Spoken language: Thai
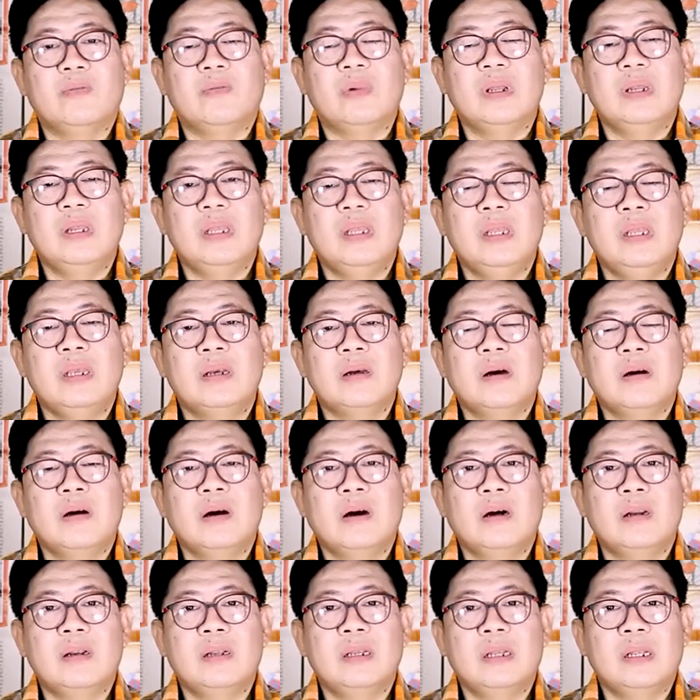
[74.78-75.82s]
วันนี้ก็
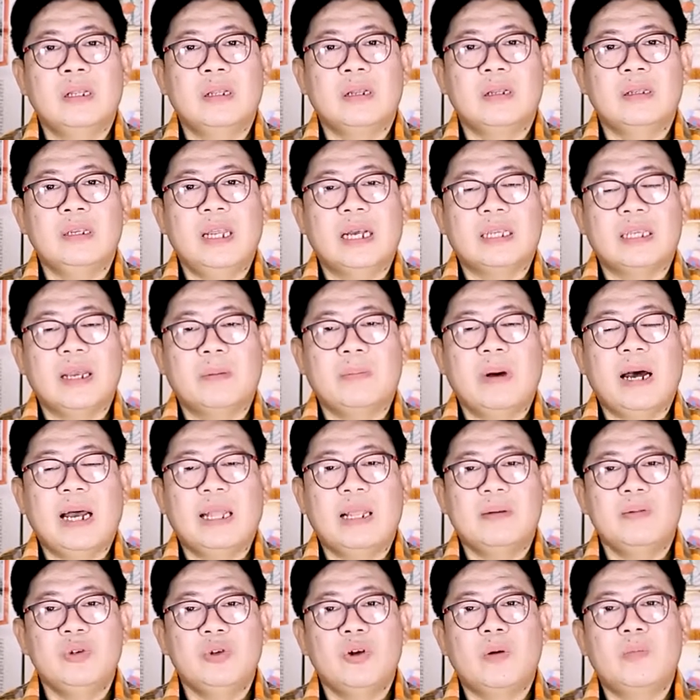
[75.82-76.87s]
อยากจะพา
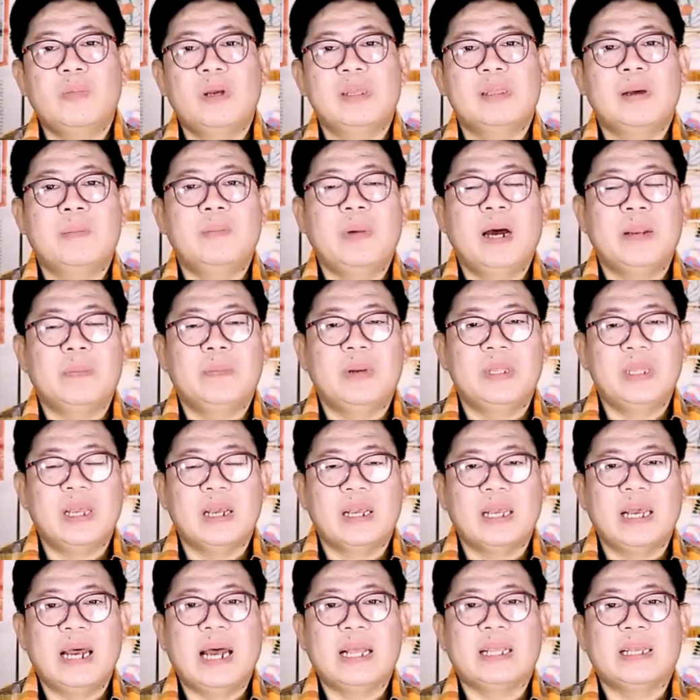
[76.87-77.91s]
ท่านผู้ชมไปสัมผัสบรร
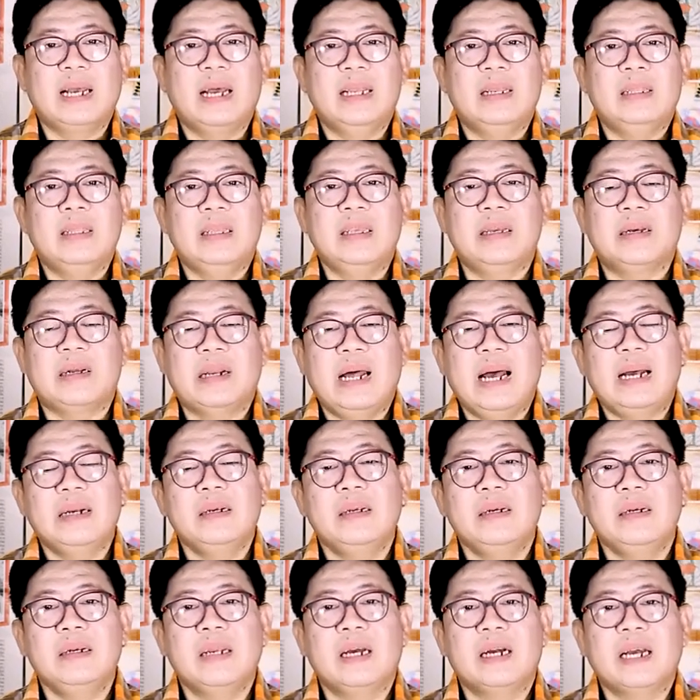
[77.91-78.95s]
ยากาศกันอีกครั้ง
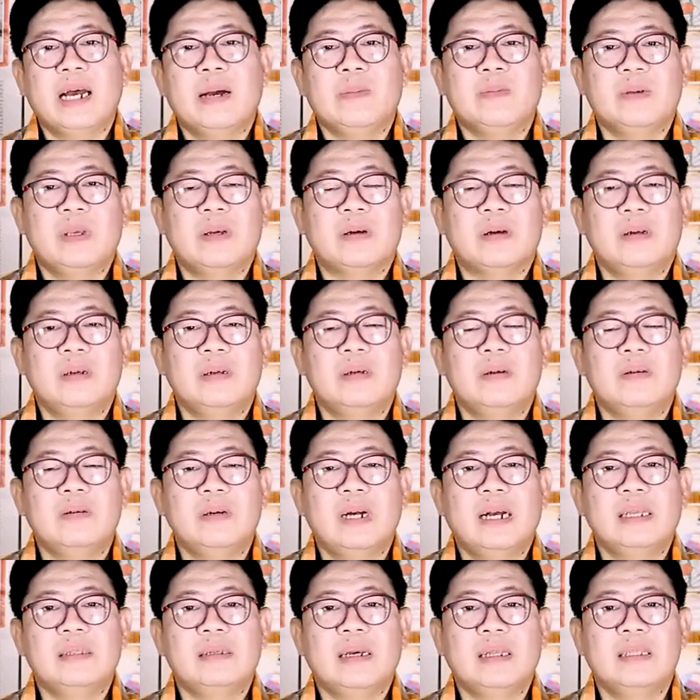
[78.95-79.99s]
หนึ่งนะครับ เกี่ยวกับเรื่องของ
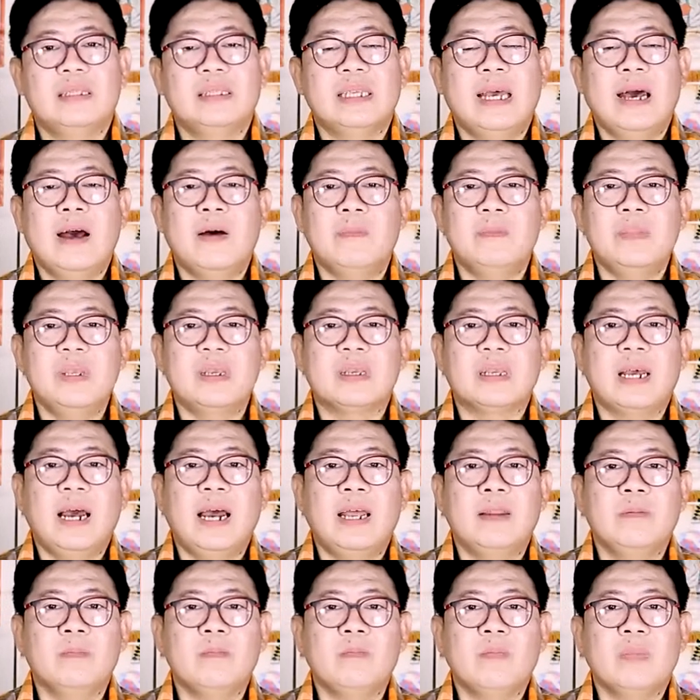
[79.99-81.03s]
งานสันเจ้า มี
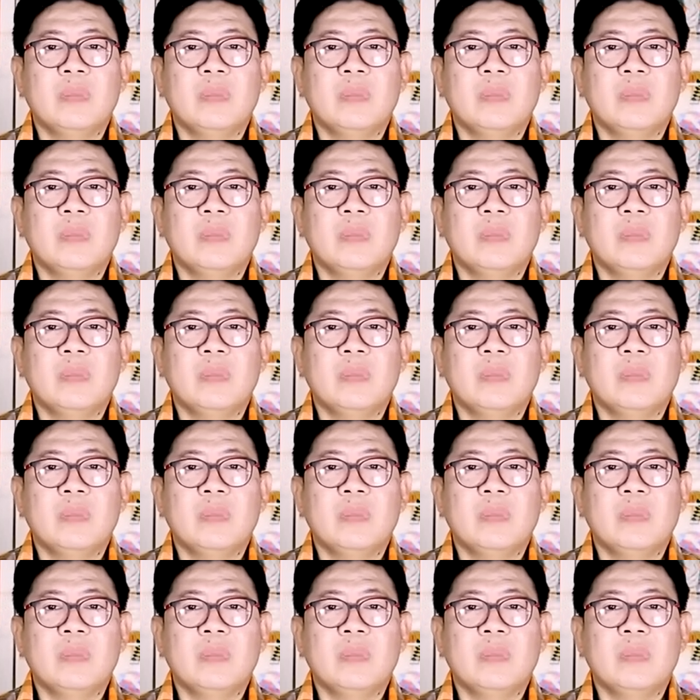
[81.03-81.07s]
การ